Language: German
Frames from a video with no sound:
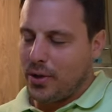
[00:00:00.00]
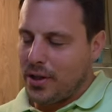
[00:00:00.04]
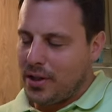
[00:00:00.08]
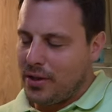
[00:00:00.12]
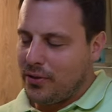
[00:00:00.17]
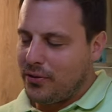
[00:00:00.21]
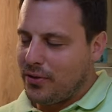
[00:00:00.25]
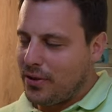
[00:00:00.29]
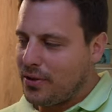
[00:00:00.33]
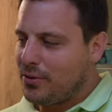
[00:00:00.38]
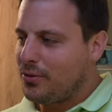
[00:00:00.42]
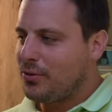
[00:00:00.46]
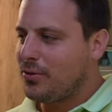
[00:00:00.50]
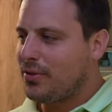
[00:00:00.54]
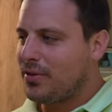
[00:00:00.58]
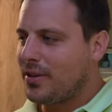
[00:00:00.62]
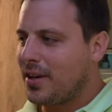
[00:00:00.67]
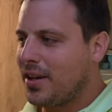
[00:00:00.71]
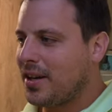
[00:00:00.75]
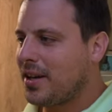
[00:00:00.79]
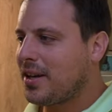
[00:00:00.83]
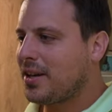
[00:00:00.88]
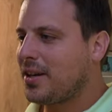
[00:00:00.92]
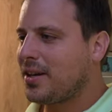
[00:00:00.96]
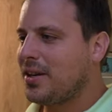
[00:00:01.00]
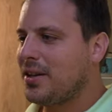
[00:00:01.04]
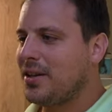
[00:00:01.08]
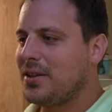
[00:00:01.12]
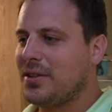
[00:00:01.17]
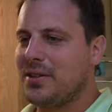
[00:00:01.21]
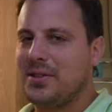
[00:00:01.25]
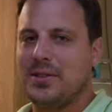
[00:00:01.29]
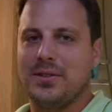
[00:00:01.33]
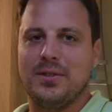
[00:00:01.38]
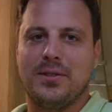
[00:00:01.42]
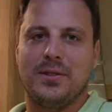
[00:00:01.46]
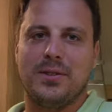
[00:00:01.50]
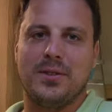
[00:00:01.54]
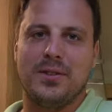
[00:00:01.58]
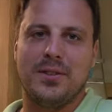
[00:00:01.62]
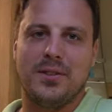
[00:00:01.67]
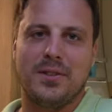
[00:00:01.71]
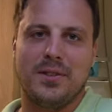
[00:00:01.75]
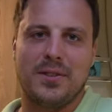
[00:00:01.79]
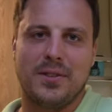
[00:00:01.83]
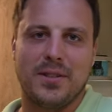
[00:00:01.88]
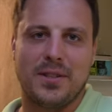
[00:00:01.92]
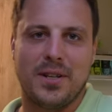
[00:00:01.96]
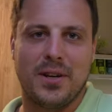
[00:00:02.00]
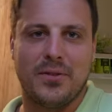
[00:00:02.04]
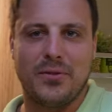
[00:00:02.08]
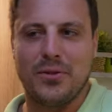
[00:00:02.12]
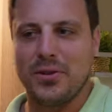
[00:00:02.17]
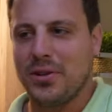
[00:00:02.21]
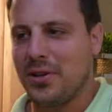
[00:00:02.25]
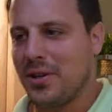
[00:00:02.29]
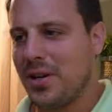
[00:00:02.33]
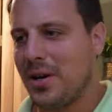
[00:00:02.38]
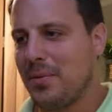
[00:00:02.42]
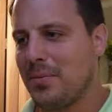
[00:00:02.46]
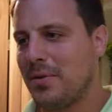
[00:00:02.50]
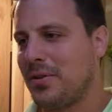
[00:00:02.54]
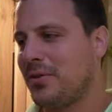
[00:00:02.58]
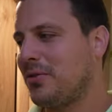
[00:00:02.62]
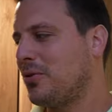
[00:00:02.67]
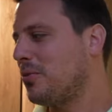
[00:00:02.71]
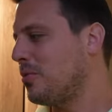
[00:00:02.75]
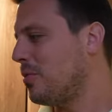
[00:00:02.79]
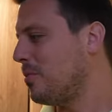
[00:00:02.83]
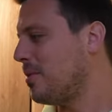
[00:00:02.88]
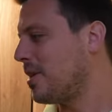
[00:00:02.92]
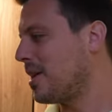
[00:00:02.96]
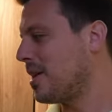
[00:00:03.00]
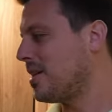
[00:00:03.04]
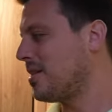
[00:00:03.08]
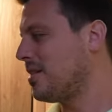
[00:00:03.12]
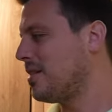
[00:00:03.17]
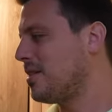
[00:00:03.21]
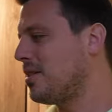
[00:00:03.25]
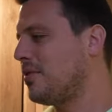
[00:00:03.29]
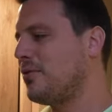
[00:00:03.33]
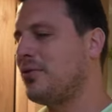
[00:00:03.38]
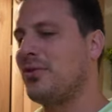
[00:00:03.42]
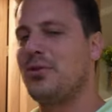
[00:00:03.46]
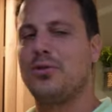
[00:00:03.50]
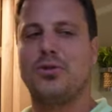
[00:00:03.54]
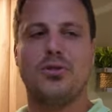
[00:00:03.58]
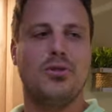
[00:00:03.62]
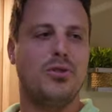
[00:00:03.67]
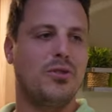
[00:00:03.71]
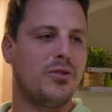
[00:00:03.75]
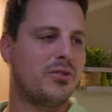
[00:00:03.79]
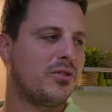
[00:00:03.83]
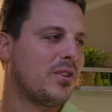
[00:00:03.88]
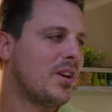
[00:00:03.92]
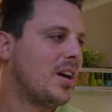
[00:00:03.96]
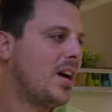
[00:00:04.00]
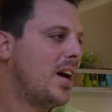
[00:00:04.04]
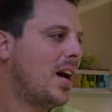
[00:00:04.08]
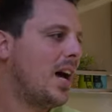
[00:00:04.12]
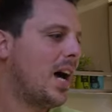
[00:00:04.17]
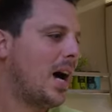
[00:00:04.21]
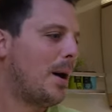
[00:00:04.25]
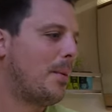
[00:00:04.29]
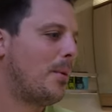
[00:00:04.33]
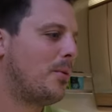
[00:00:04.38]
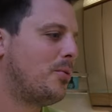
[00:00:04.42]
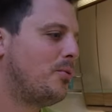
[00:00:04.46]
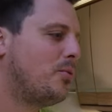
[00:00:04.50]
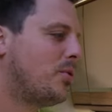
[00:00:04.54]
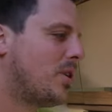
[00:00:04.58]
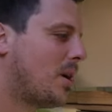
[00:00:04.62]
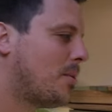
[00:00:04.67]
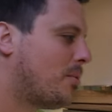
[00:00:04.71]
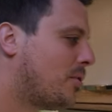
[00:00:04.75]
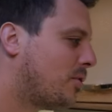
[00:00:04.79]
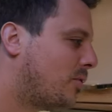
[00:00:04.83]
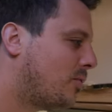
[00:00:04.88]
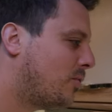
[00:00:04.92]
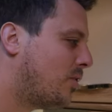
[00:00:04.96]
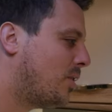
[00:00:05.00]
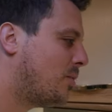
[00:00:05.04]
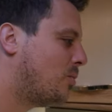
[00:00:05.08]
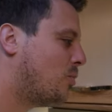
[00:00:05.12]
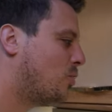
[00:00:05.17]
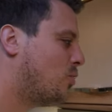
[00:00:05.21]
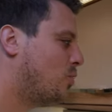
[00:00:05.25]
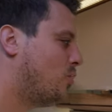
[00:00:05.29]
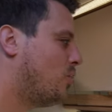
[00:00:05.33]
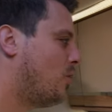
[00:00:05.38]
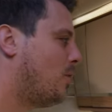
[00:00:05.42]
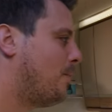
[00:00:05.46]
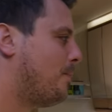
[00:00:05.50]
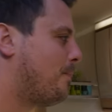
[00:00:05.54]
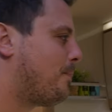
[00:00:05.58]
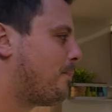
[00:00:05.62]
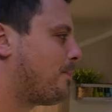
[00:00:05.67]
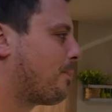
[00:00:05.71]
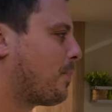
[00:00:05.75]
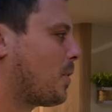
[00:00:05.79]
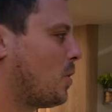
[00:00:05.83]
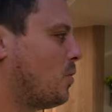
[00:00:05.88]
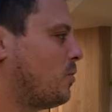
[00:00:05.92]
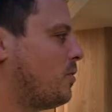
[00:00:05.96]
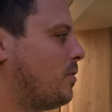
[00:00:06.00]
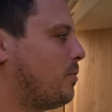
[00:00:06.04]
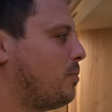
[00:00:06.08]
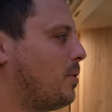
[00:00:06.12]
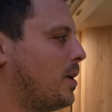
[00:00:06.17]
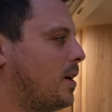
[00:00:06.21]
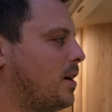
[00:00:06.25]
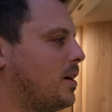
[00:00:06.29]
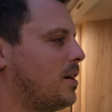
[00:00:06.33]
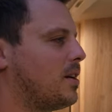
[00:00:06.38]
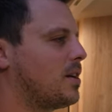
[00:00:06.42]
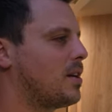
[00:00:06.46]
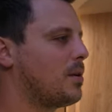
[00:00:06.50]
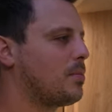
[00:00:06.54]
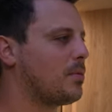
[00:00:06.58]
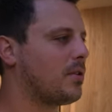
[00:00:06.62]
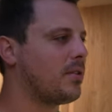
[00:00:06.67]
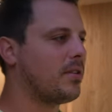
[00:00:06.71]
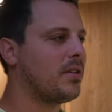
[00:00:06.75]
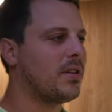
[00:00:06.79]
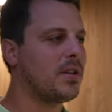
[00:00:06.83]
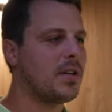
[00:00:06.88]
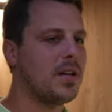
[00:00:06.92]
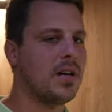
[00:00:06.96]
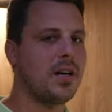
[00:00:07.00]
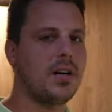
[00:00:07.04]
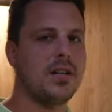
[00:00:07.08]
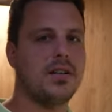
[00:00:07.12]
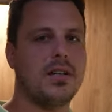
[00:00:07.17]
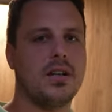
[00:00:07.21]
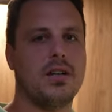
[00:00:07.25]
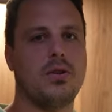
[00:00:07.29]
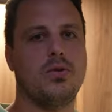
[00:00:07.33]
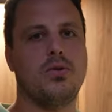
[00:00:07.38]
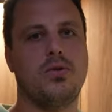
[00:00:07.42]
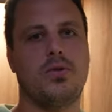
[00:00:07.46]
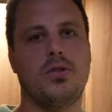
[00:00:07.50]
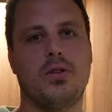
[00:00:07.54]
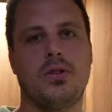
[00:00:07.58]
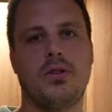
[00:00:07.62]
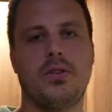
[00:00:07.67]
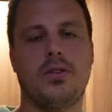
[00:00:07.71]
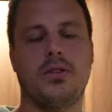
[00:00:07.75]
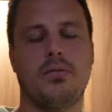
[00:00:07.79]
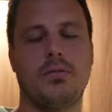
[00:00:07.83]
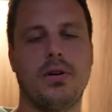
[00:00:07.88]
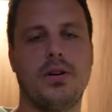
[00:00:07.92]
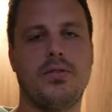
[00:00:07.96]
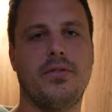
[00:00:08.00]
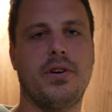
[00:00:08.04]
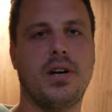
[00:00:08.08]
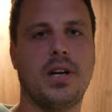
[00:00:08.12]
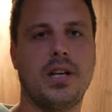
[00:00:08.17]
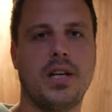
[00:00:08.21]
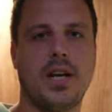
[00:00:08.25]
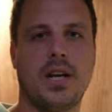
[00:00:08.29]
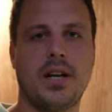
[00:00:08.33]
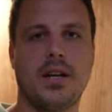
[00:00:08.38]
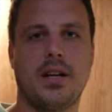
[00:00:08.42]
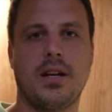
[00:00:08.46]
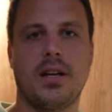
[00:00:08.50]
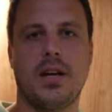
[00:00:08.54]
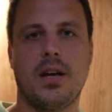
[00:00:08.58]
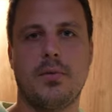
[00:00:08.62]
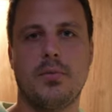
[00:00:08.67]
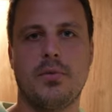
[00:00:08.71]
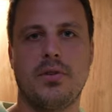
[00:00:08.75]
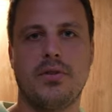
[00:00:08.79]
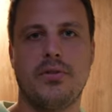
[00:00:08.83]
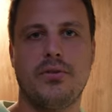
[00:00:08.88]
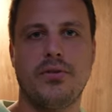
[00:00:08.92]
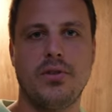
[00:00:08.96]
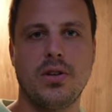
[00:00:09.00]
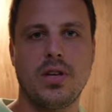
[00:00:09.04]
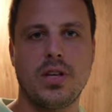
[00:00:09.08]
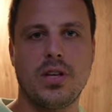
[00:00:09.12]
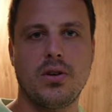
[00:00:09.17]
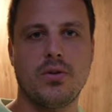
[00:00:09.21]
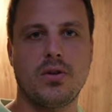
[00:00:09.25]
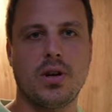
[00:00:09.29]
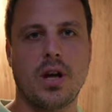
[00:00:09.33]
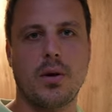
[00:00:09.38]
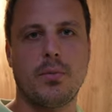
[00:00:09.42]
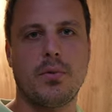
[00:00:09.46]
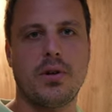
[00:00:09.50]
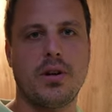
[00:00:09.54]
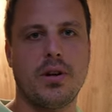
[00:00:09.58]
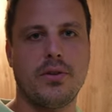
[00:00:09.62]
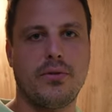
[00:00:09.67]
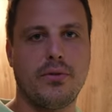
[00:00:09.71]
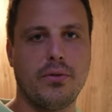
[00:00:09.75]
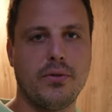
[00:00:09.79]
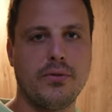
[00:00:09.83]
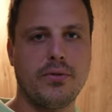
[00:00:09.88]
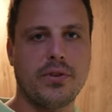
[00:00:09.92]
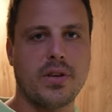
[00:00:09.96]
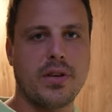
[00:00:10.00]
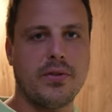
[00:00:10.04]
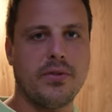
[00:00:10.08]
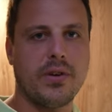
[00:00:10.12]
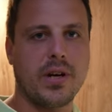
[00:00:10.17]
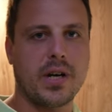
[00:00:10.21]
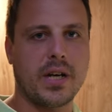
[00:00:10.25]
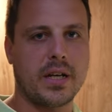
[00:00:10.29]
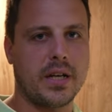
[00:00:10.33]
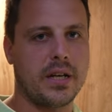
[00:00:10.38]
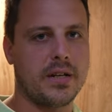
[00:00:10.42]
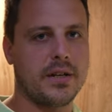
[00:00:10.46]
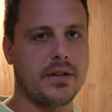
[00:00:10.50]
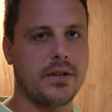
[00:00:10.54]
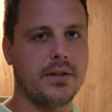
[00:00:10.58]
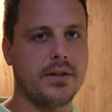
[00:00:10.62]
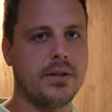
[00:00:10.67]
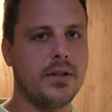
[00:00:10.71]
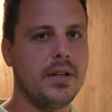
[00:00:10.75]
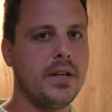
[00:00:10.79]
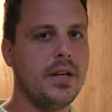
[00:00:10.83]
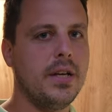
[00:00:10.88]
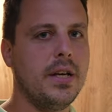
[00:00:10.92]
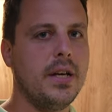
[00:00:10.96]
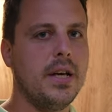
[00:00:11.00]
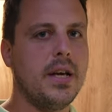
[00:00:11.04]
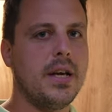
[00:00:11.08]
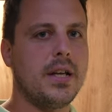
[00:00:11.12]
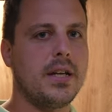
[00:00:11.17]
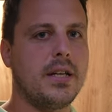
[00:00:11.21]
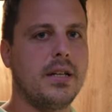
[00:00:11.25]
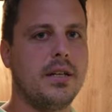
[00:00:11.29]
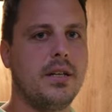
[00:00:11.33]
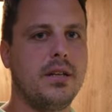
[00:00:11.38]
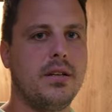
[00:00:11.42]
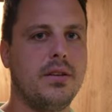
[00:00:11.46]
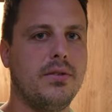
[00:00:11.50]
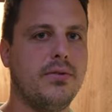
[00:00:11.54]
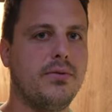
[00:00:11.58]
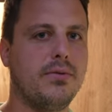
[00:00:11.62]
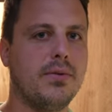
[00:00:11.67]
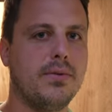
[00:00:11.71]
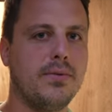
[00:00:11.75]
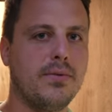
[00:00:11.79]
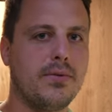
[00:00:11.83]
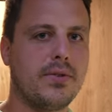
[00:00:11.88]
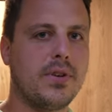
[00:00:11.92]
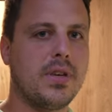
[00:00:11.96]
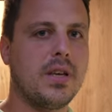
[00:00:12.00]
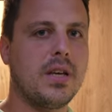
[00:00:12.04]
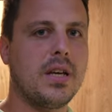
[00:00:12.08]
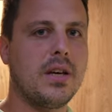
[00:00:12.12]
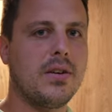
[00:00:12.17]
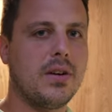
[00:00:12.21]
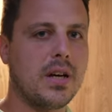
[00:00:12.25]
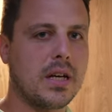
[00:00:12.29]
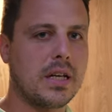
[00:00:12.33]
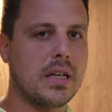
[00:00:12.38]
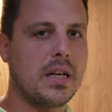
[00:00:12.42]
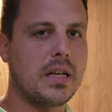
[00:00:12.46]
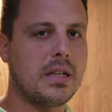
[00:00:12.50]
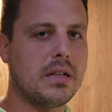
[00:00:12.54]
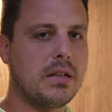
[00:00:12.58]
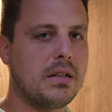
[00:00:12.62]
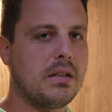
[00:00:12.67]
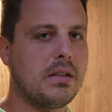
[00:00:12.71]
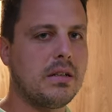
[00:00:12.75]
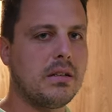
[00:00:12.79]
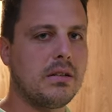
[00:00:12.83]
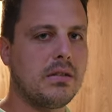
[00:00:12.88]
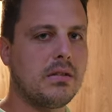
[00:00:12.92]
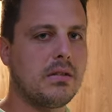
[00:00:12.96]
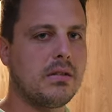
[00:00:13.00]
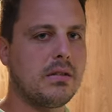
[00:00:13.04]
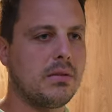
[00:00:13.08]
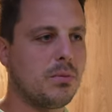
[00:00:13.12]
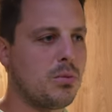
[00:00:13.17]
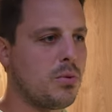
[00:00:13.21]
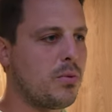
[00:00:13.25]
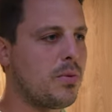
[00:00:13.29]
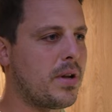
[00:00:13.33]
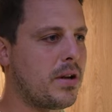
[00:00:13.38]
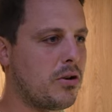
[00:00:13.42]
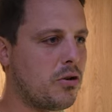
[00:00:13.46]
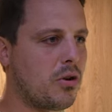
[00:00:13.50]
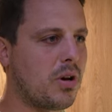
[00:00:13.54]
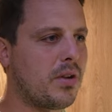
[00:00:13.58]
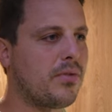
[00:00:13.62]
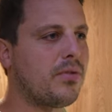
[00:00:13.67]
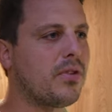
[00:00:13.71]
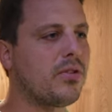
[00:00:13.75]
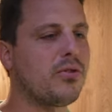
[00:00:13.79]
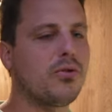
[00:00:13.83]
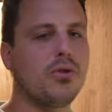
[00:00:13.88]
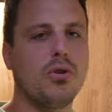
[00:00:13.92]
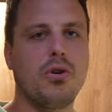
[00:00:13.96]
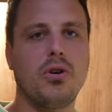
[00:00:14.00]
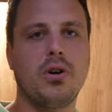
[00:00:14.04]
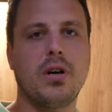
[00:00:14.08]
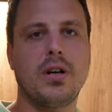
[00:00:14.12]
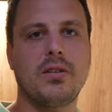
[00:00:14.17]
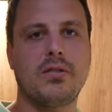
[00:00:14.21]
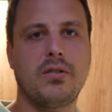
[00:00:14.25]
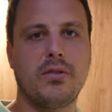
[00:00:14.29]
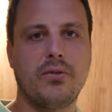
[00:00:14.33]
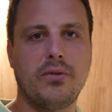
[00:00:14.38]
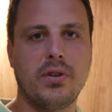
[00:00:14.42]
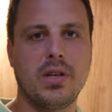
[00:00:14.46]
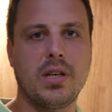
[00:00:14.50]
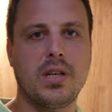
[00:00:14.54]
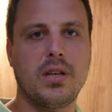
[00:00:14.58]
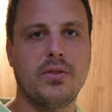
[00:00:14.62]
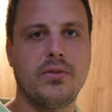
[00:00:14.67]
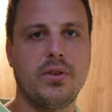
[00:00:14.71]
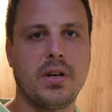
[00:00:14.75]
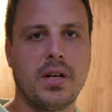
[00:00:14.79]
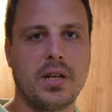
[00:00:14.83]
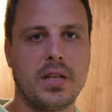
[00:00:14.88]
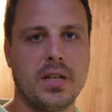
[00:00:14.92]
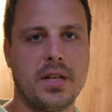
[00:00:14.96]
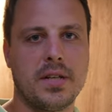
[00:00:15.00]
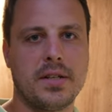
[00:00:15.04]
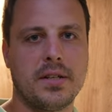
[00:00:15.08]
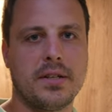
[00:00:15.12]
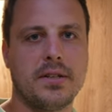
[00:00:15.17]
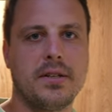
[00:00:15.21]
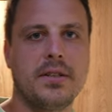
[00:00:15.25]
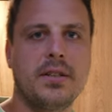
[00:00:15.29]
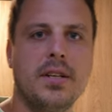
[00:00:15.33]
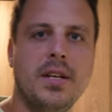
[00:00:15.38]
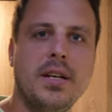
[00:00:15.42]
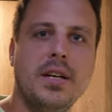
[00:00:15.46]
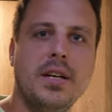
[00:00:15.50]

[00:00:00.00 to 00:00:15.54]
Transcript: TV zu zeigen und ja, wir haben das hier über Magenta TV gelöst. Aber nun einmal zu dem Router. Und zwar gibt es den Karatec Router in zwei Varianten, einmal in 4G und einmal in der 5G Variante. Die 5G Variante, die ist im Moment noch etwas teurer als die 4G Variante.